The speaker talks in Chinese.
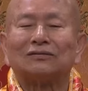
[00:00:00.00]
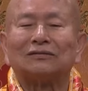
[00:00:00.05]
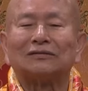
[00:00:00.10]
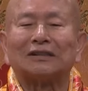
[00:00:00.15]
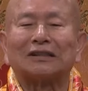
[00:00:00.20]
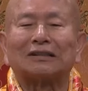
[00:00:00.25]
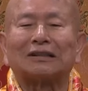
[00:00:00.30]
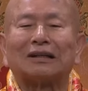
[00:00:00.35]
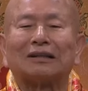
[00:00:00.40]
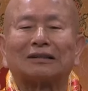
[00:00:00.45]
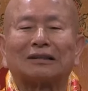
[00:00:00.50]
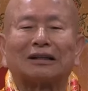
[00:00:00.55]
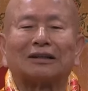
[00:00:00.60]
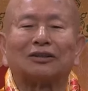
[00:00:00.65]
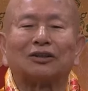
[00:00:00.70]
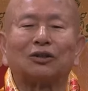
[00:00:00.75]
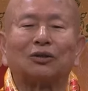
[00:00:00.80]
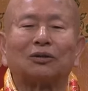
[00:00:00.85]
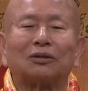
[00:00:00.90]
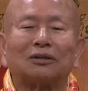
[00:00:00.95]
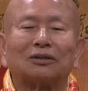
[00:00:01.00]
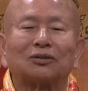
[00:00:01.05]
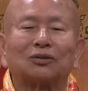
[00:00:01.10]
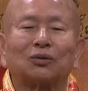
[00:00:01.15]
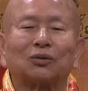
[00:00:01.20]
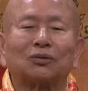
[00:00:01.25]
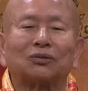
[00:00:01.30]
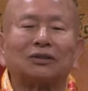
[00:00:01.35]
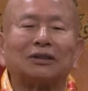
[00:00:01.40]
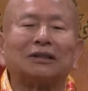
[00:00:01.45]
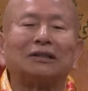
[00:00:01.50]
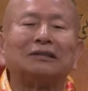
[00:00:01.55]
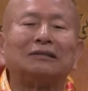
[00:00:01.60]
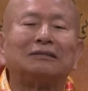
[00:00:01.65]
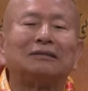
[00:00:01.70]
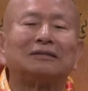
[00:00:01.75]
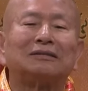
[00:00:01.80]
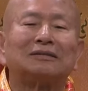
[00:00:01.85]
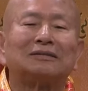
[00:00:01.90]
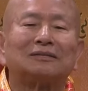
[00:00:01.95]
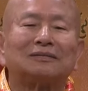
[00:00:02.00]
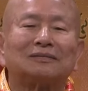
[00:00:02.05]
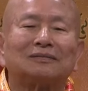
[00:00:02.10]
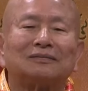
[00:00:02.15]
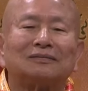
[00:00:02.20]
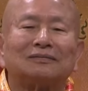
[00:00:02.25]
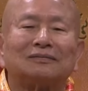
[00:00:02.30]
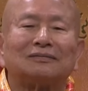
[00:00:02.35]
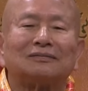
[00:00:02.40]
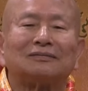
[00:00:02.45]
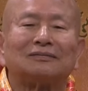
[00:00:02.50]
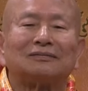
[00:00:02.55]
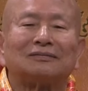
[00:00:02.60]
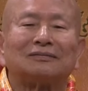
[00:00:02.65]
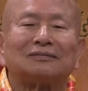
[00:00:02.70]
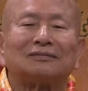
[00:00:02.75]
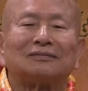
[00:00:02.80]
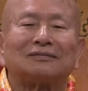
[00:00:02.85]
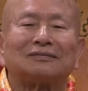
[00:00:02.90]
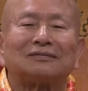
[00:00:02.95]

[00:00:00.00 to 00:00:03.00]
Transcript: 你刚刚有何所见？啊？